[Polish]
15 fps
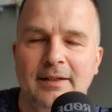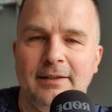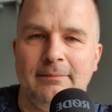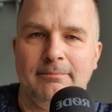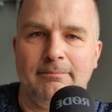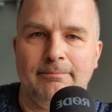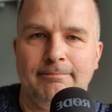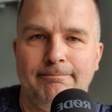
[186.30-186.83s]

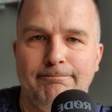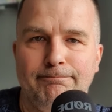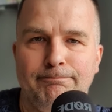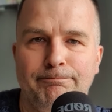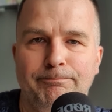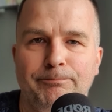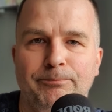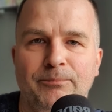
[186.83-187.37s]

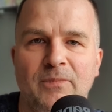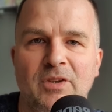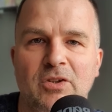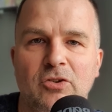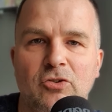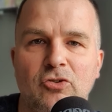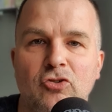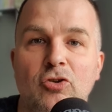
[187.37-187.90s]
Um,
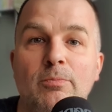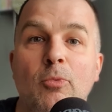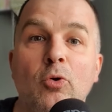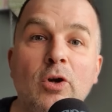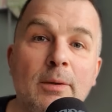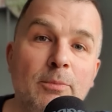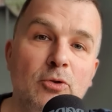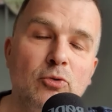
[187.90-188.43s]
czy
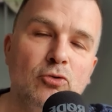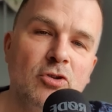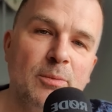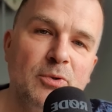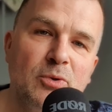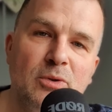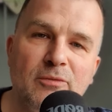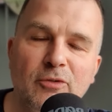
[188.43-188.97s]
mogę być u
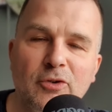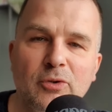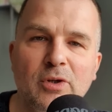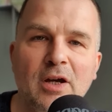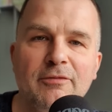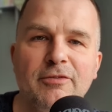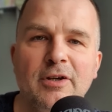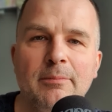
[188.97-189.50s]
ciebie drugim
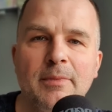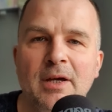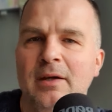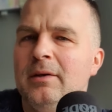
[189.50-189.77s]
fotografem?